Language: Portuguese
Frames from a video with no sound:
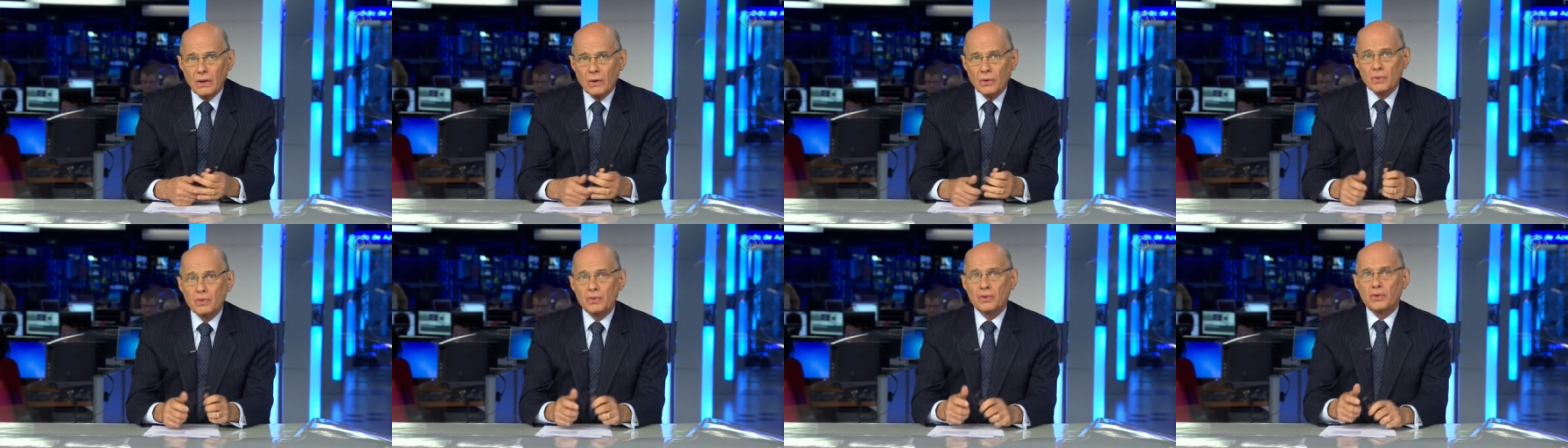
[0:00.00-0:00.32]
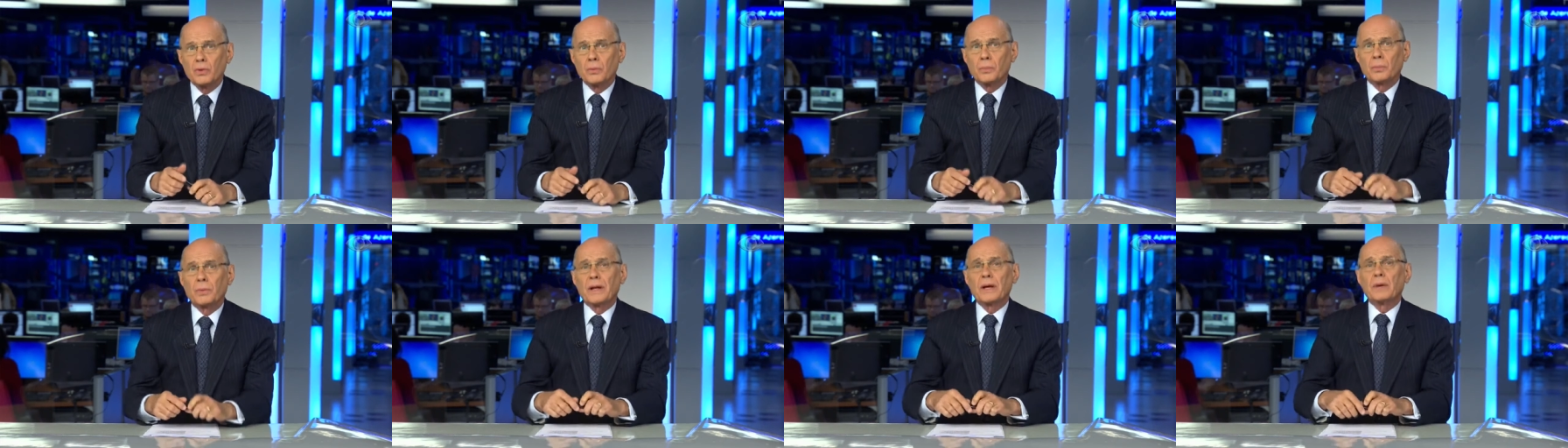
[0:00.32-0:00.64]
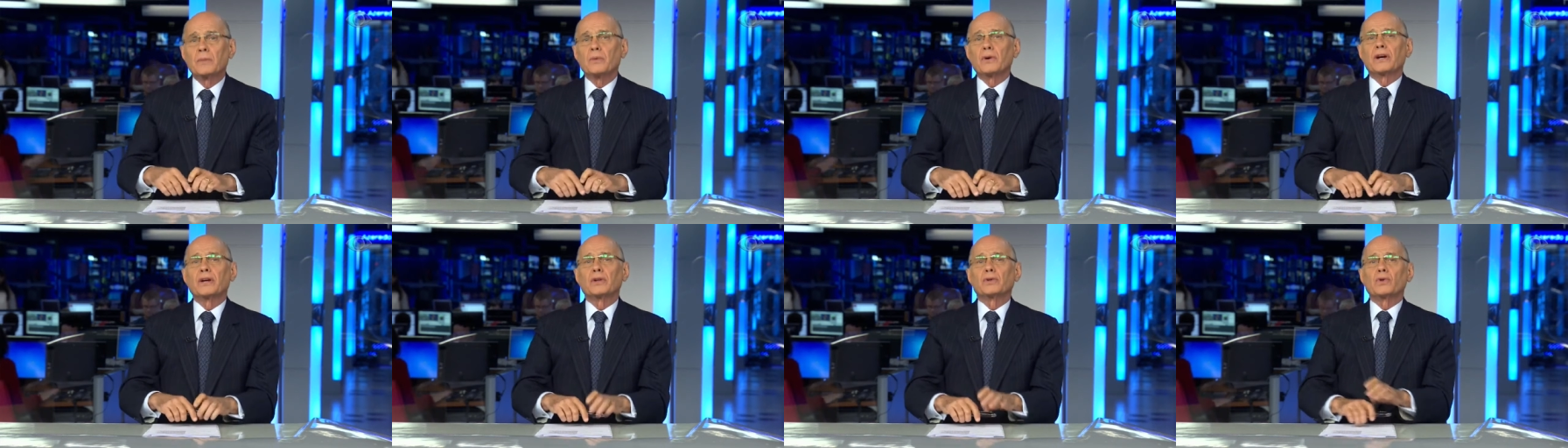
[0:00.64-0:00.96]
O
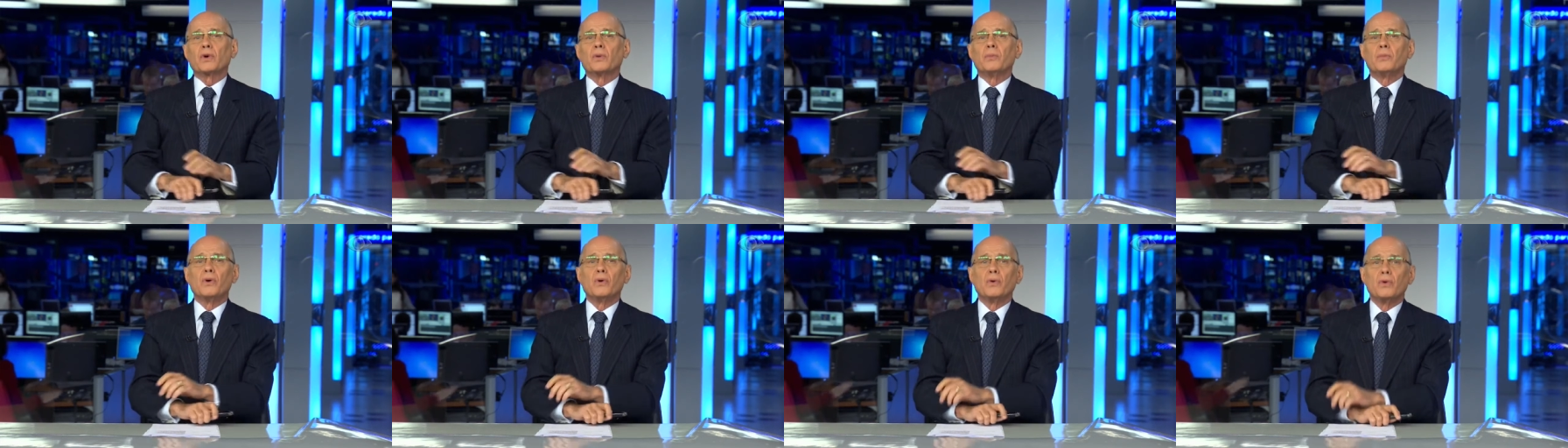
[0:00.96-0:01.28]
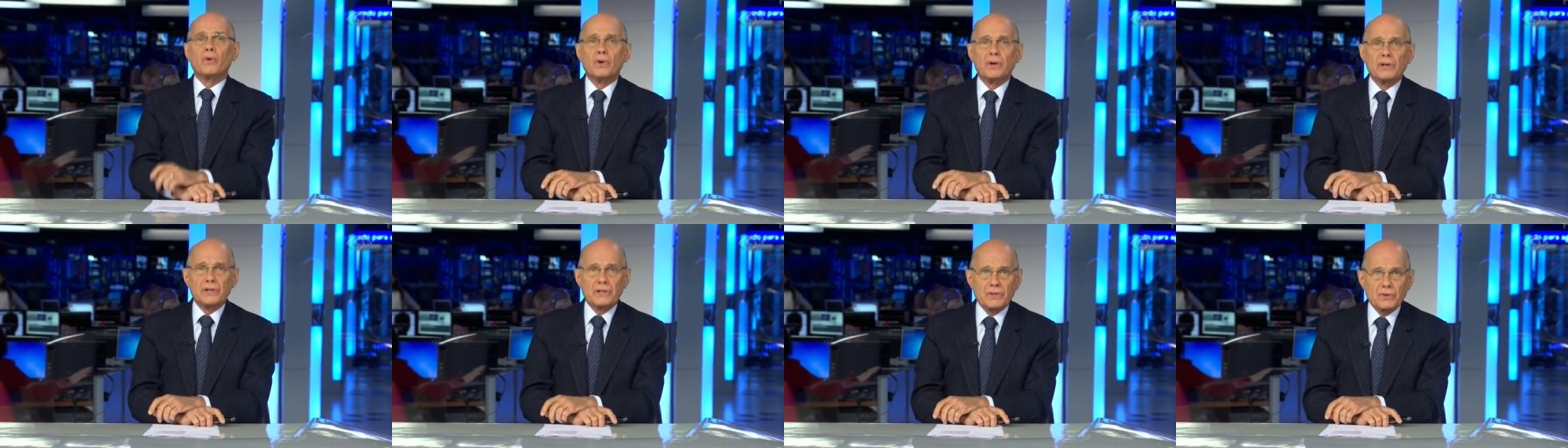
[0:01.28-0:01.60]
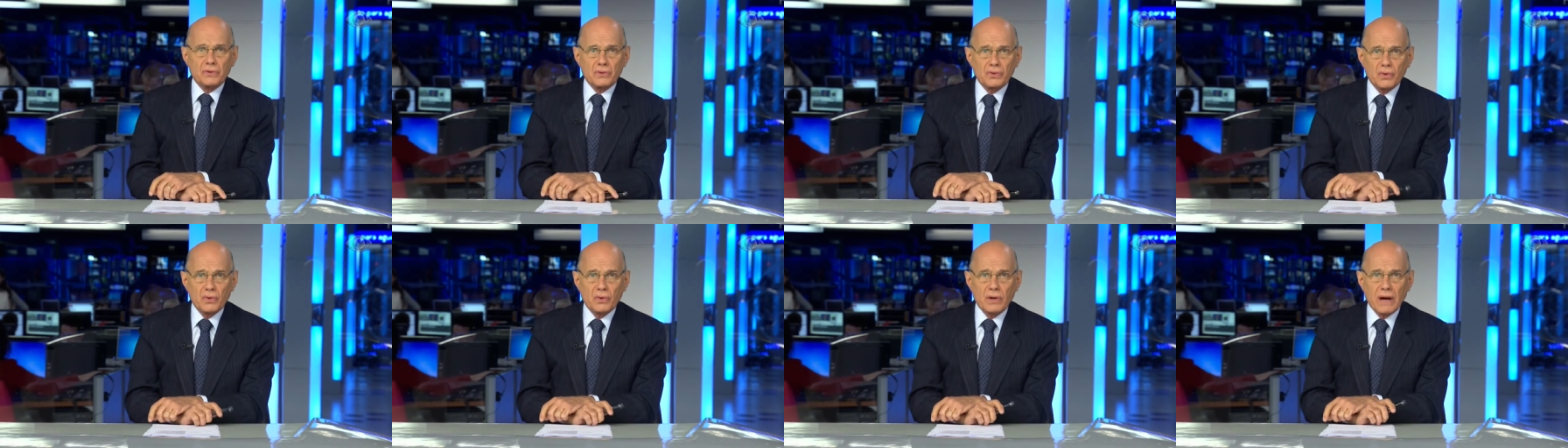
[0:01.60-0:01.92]
Supremo retomou hoje
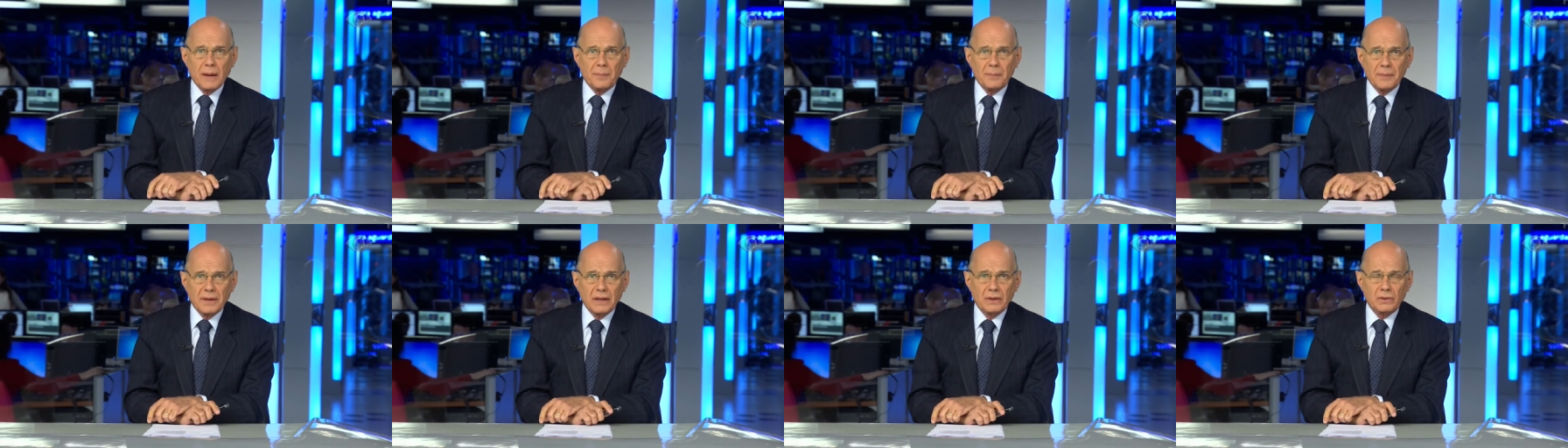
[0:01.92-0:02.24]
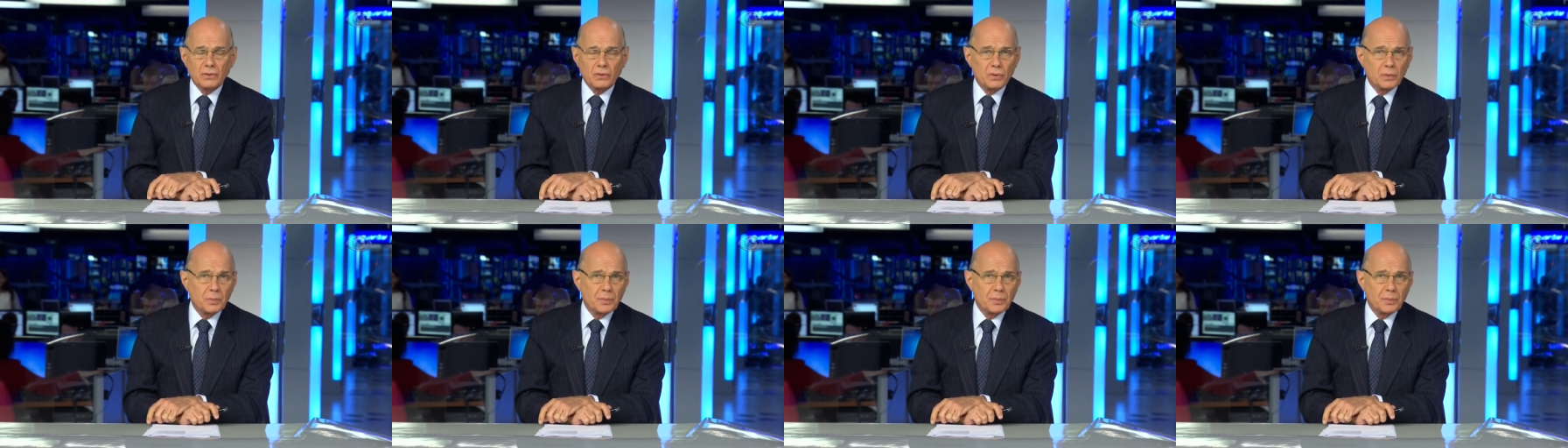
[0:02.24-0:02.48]
o julgamento